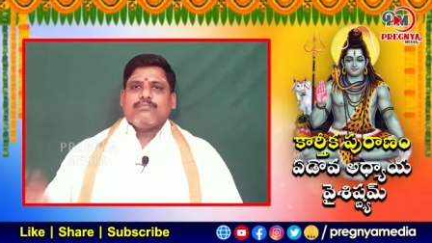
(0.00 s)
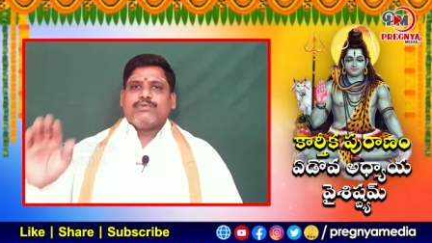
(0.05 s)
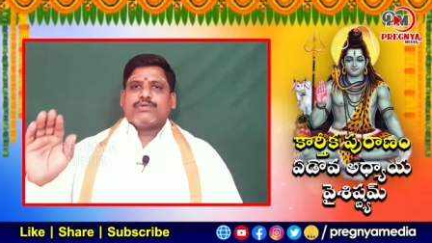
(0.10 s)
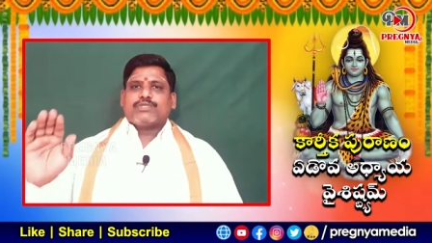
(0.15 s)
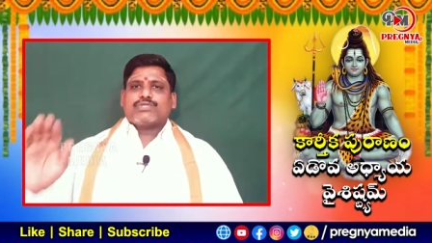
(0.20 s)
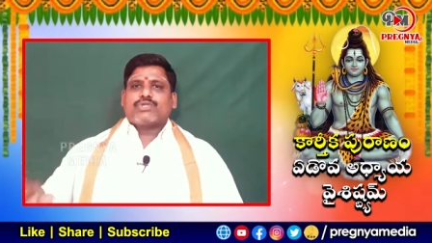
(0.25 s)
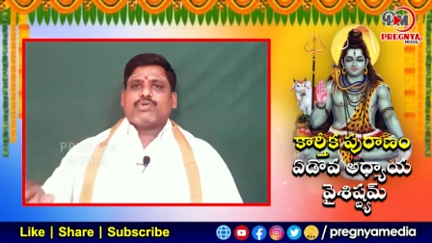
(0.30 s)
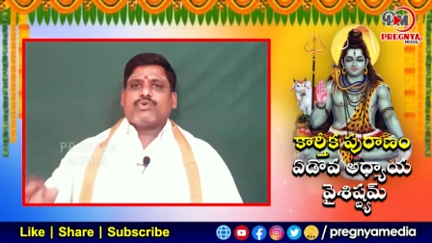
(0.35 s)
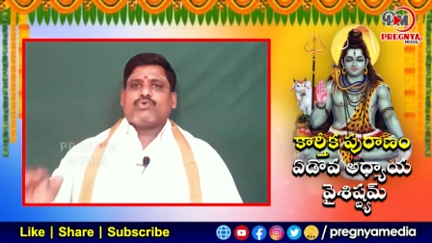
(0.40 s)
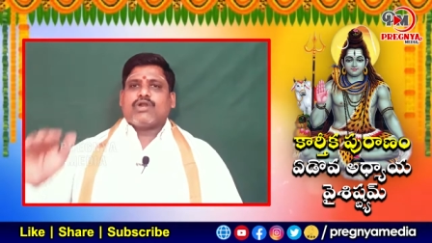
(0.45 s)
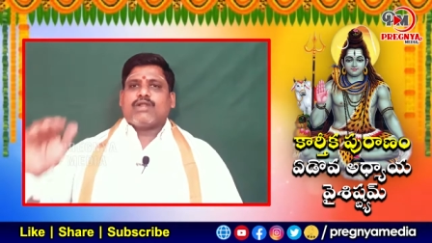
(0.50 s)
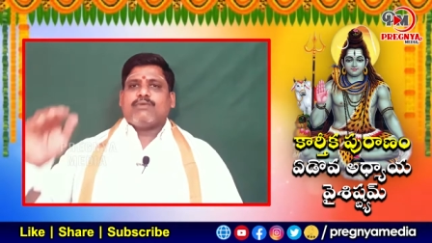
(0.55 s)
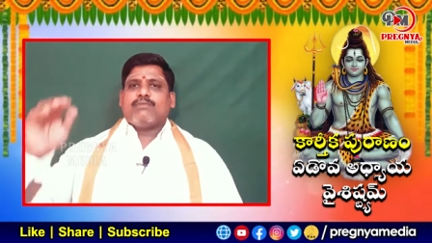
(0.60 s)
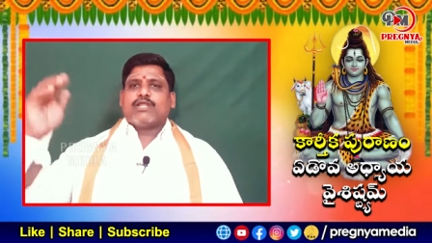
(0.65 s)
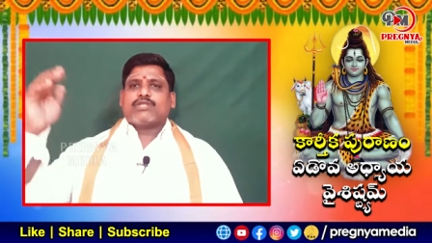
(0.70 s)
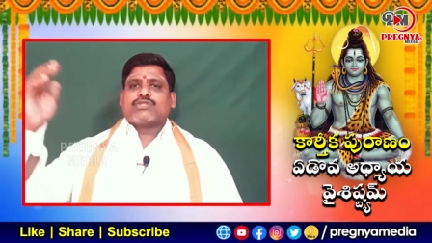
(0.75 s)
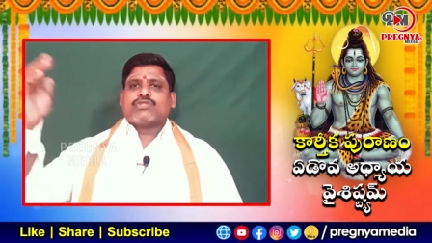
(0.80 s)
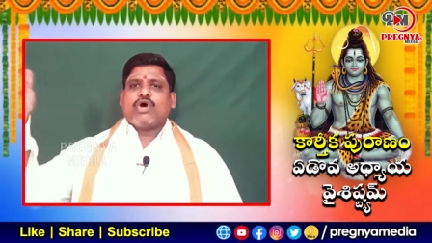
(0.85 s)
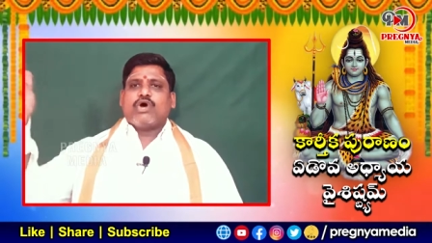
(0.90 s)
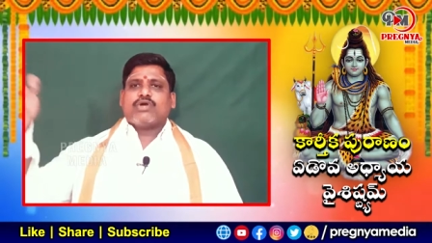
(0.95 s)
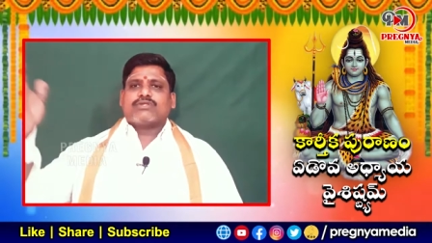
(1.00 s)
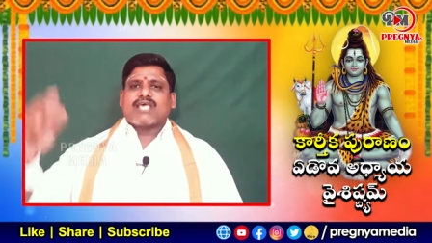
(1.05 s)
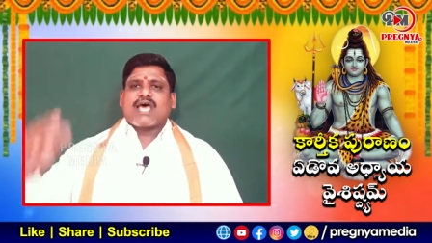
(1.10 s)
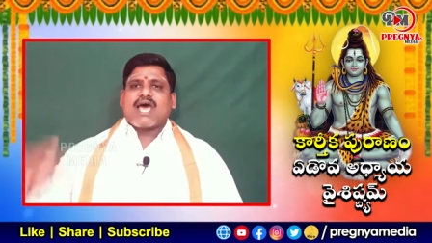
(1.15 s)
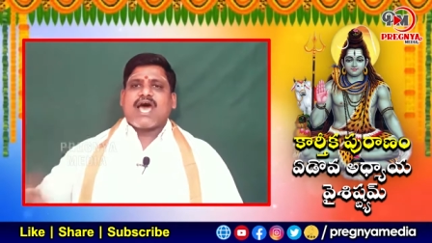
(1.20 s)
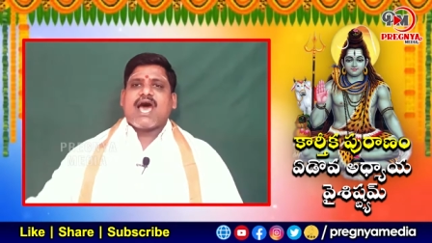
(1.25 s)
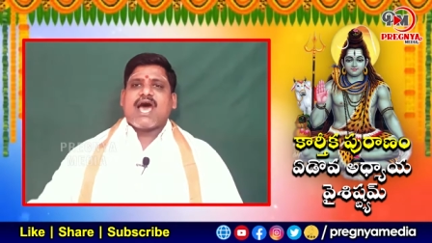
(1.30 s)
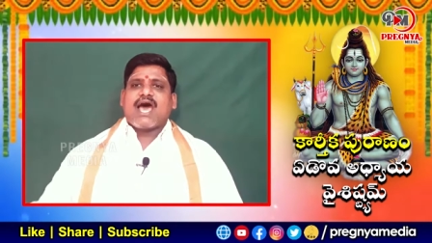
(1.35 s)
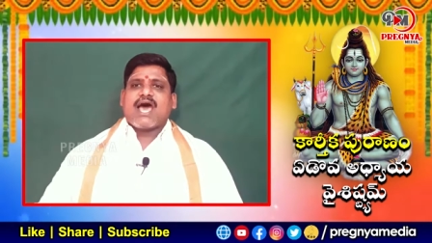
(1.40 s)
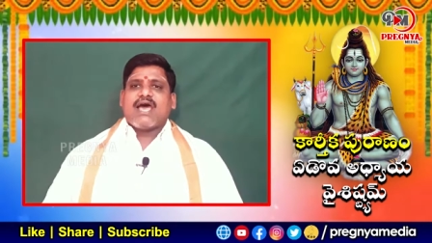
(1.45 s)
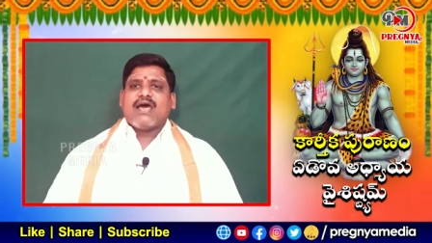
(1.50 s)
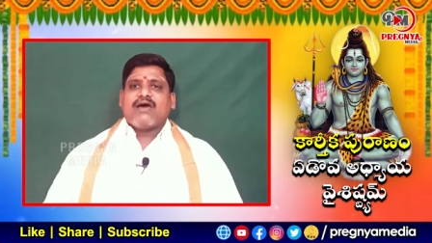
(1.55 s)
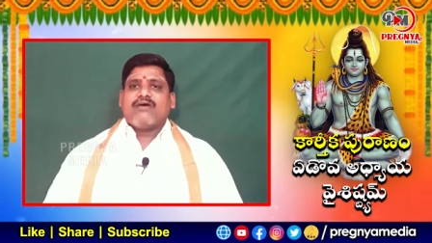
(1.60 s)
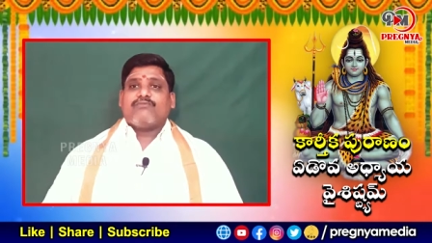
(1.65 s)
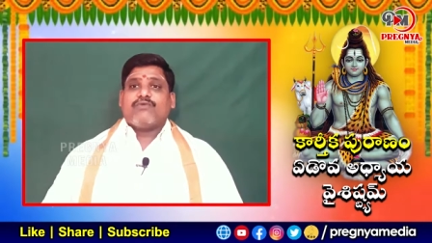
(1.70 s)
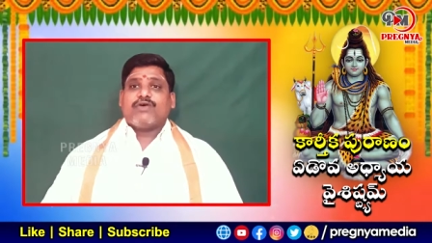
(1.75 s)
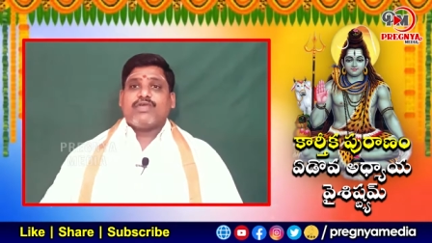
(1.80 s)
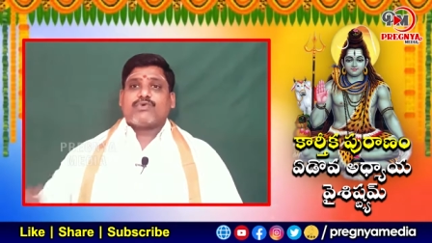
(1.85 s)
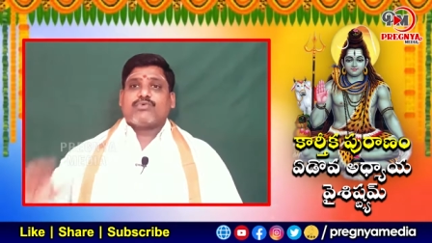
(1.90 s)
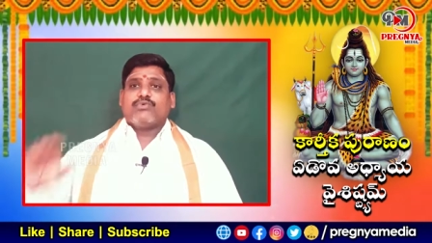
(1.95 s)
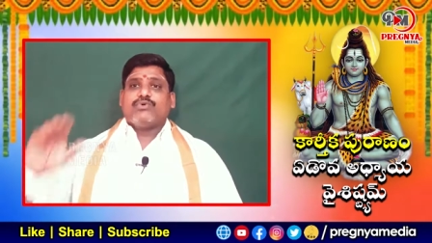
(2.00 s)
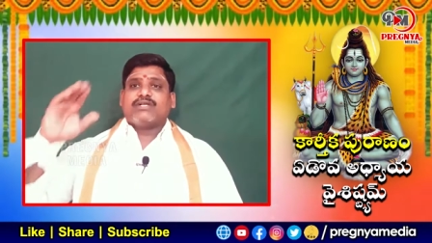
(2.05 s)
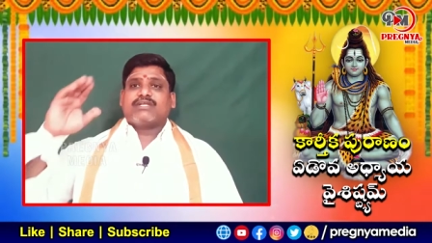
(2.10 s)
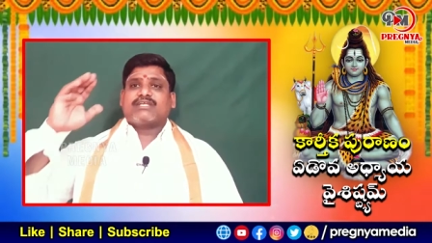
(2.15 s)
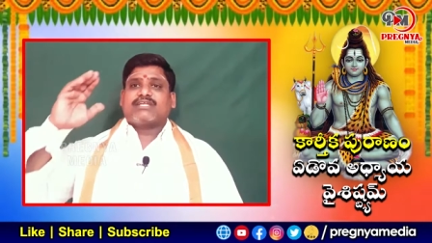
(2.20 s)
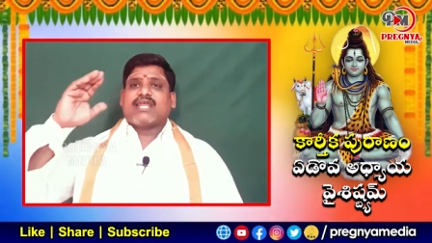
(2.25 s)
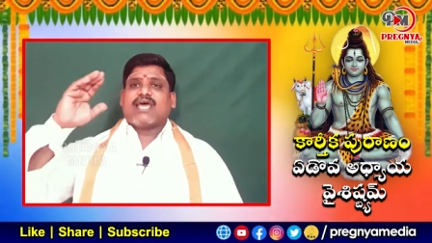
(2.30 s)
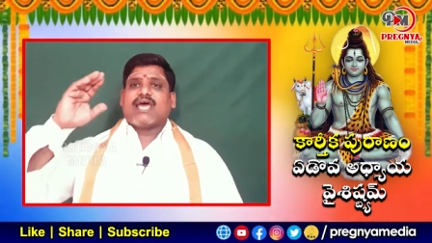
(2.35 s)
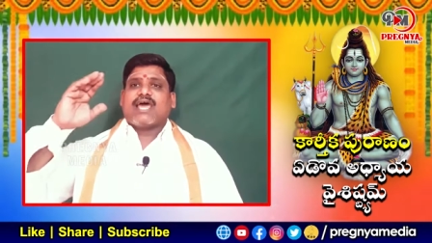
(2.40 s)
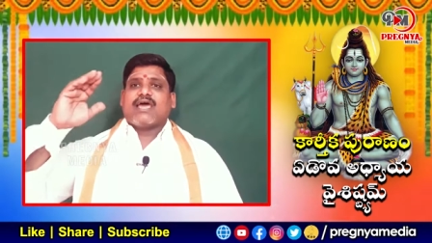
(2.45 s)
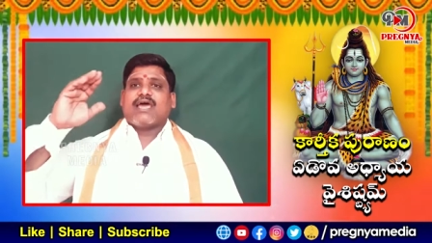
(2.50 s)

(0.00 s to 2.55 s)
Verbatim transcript: పితృగుణములతో సహా వైకుంఠ